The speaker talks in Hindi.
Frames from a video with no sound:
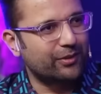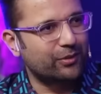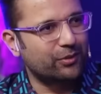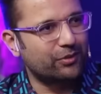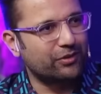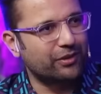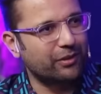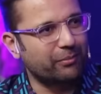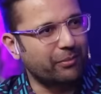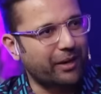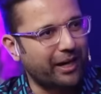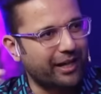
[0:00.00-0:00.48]

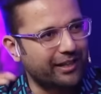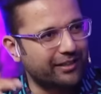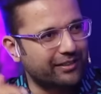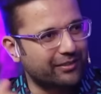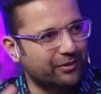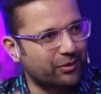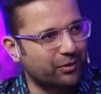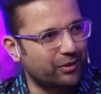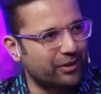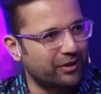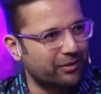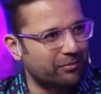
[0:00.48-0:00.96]
उसके
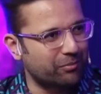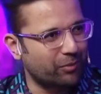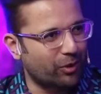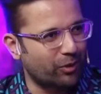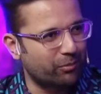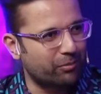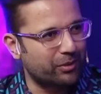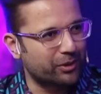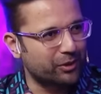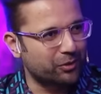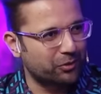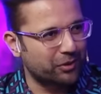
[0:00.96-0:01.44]
बाद कोई
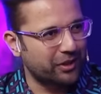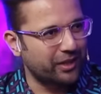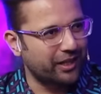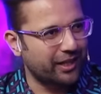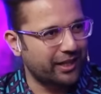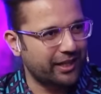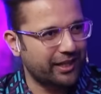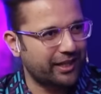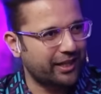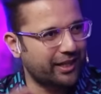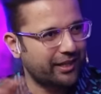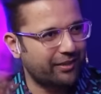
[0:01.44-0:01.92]
मोहब्बत हुई
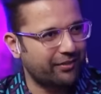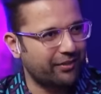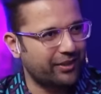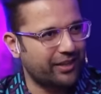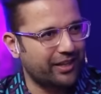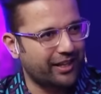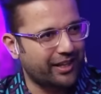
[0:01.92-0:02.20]
है नहीं हुई